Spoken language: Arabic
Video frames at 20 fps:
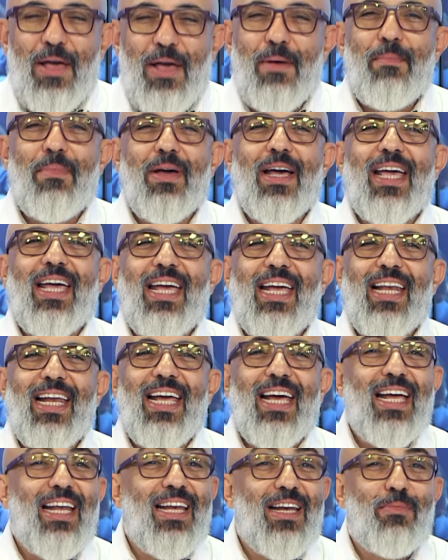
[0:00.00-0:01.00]
من
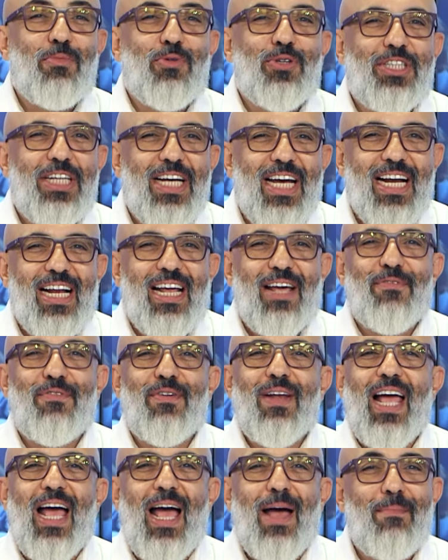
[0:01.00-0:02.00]
خلال المشاركة في
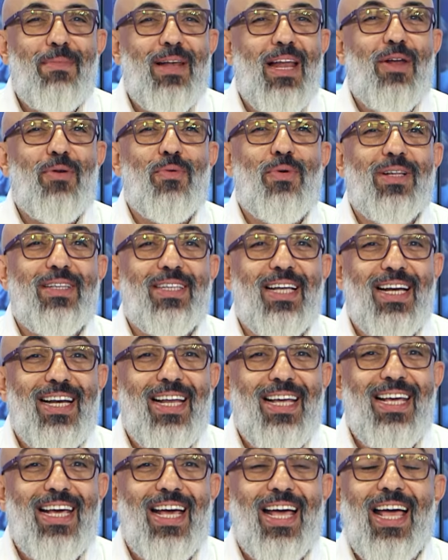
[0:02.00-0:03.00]
الحملة
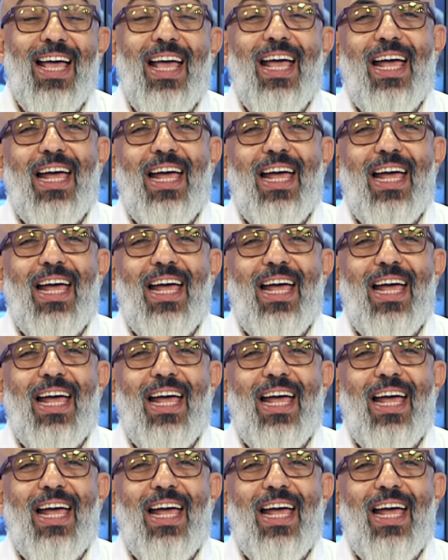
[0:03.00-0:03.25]
الوطنية